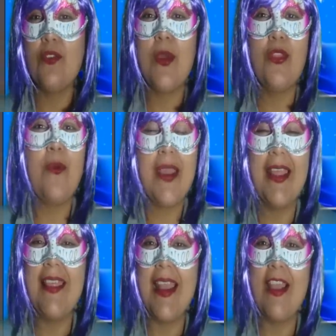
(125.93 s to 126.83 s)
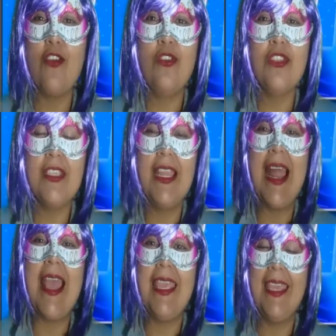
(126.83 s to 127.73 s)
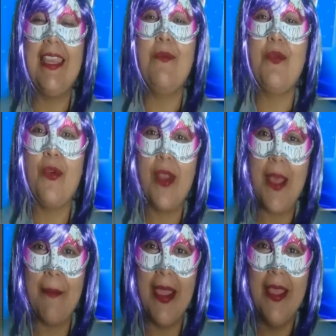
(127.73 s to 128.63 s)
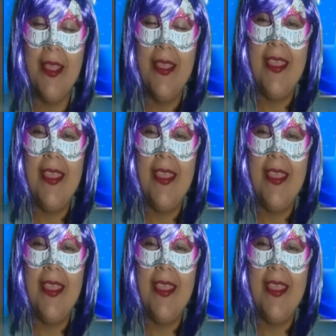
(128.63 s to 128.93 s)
es cuando van a dar a conocer ahí en el programa,